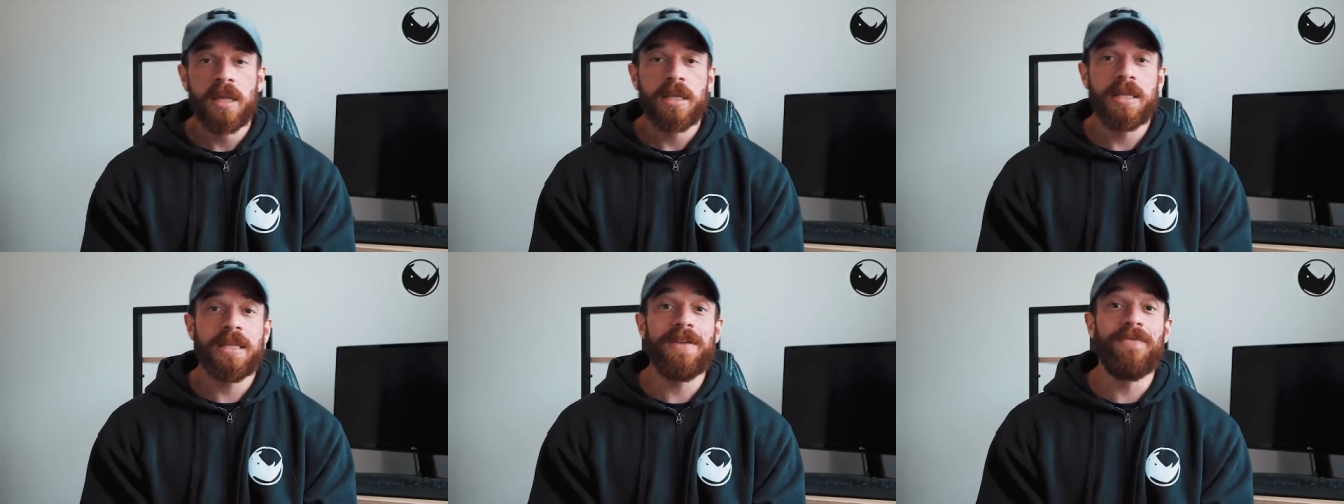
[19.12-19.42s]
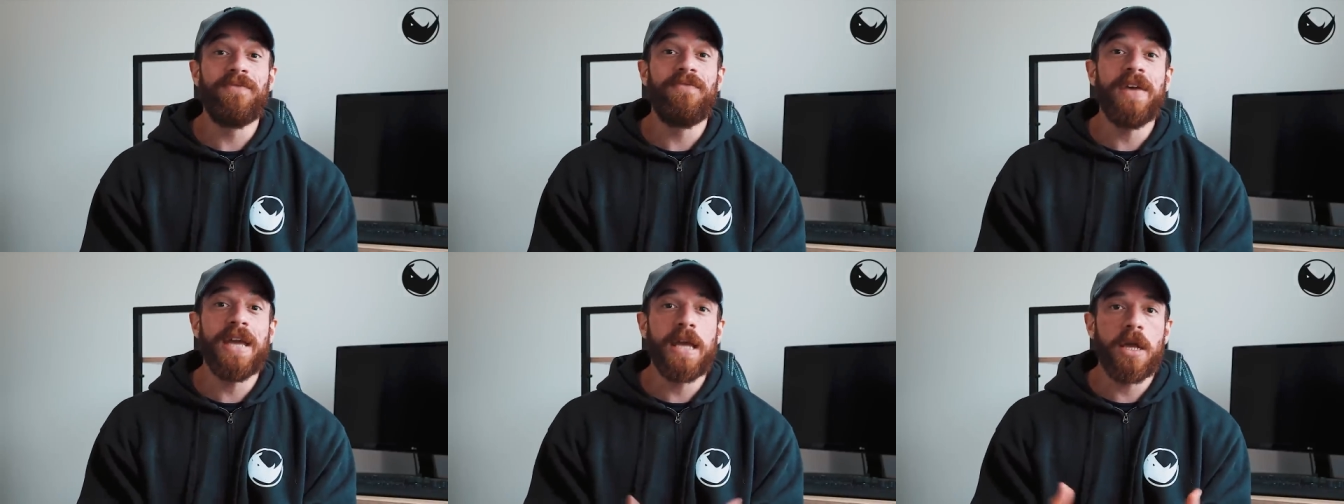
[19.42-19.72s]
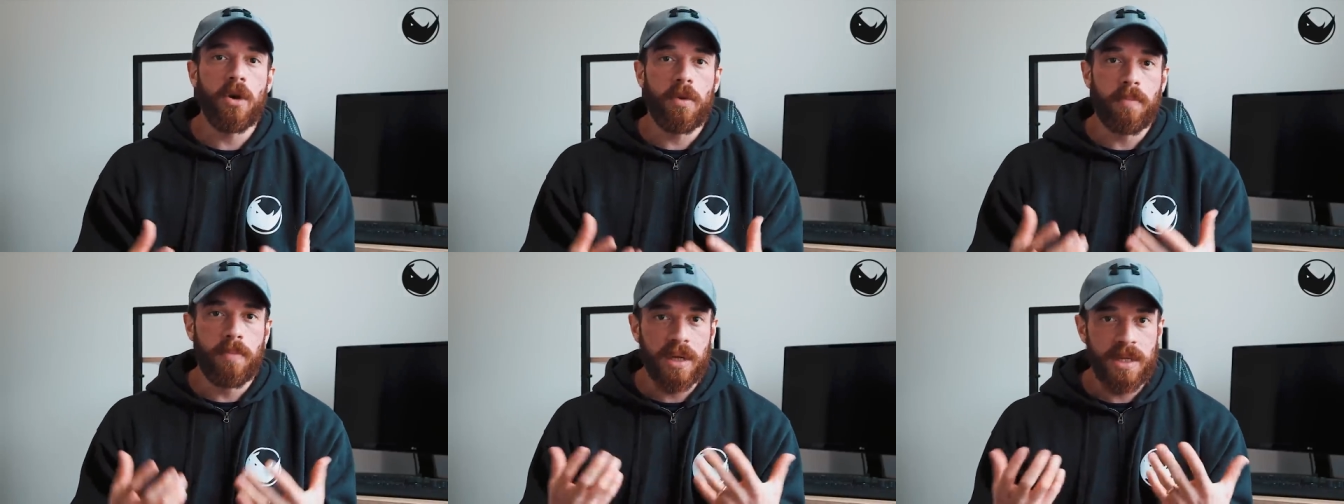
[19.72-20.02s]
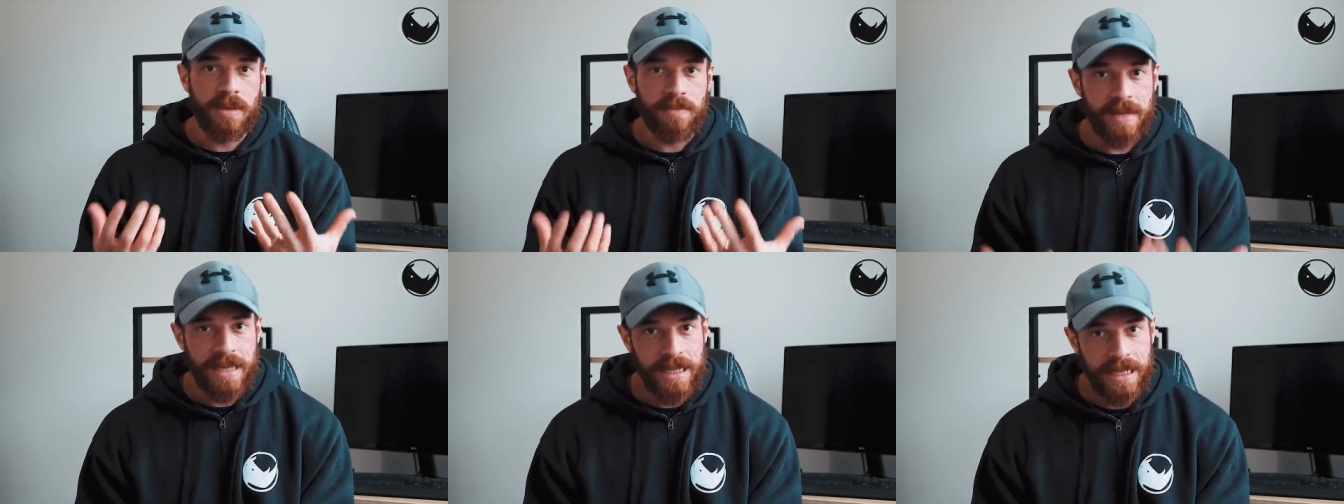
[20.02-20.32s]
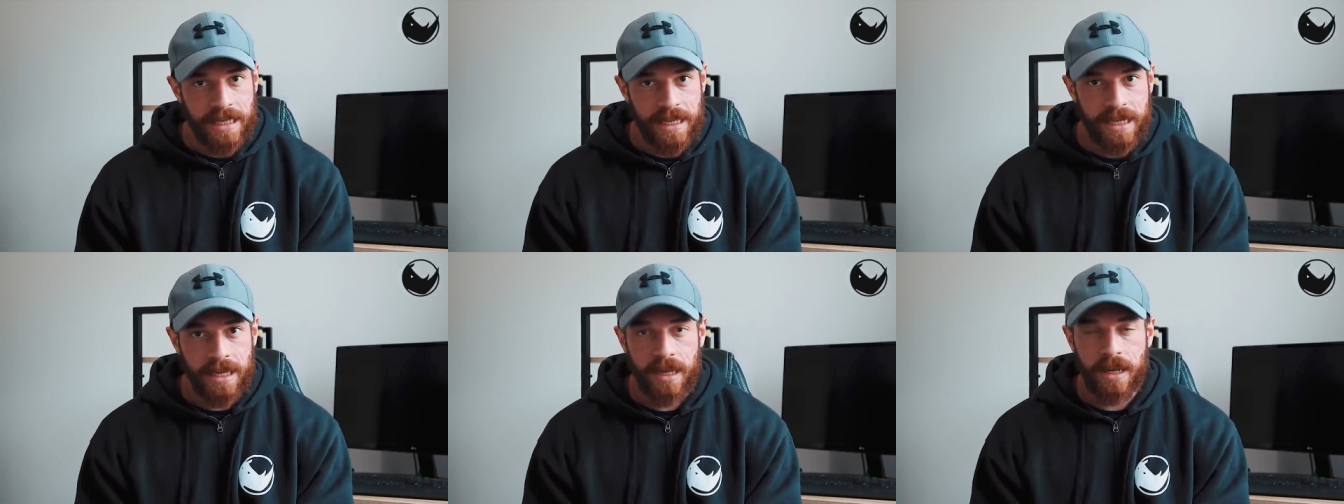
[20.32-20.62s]
di vero
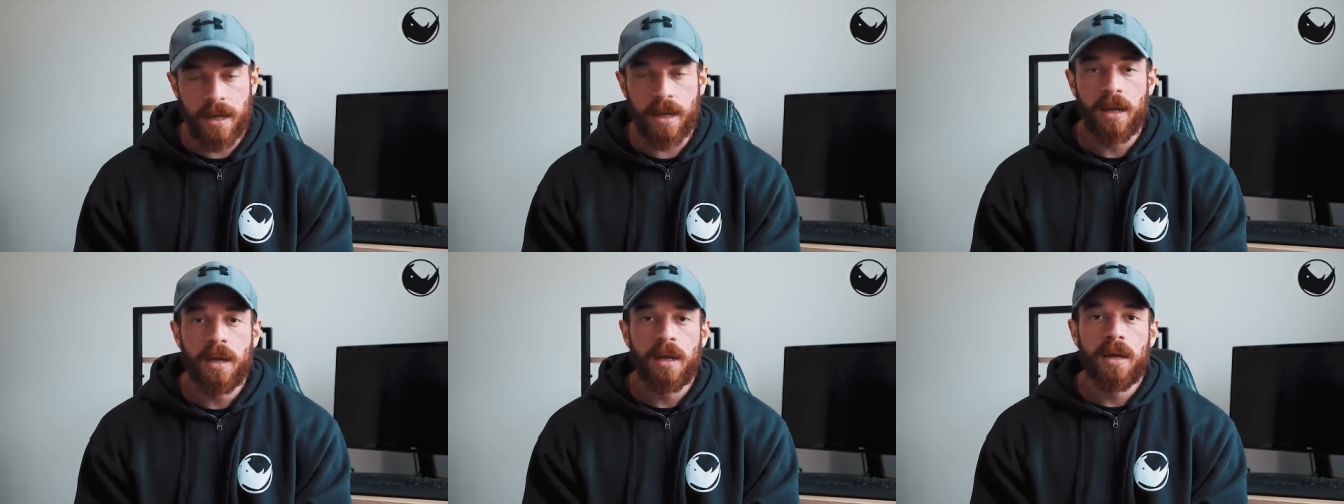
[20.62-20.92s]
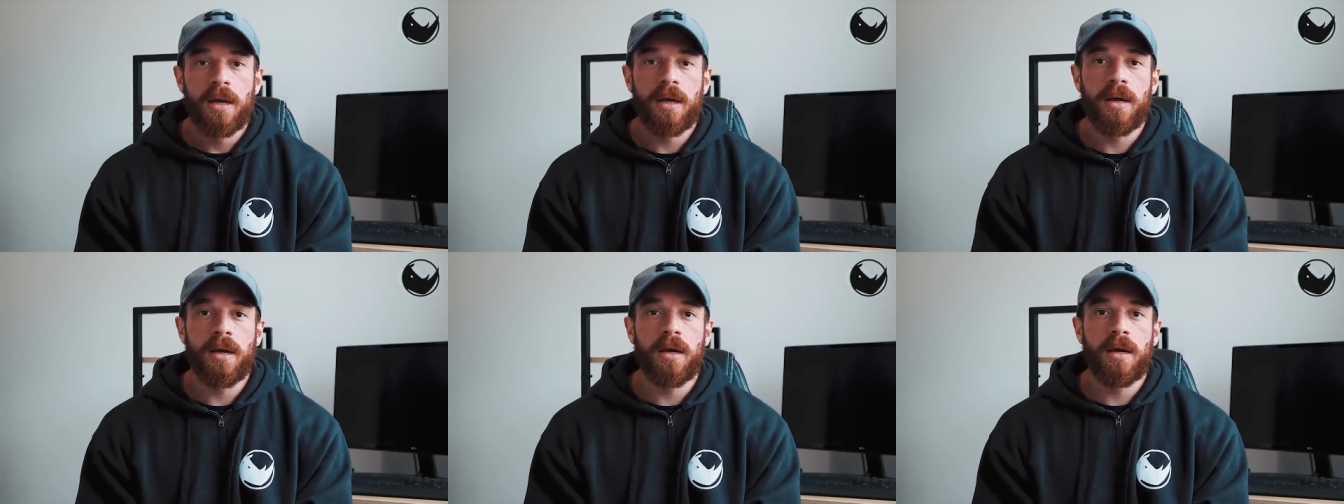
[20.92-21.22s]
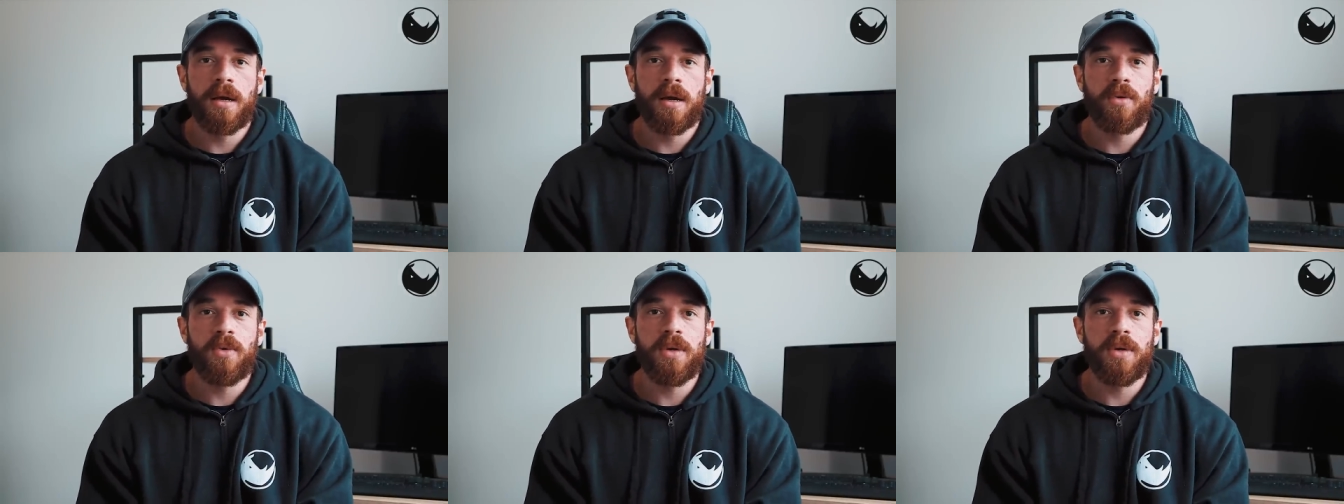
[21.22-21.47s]
bodybuilding, eh,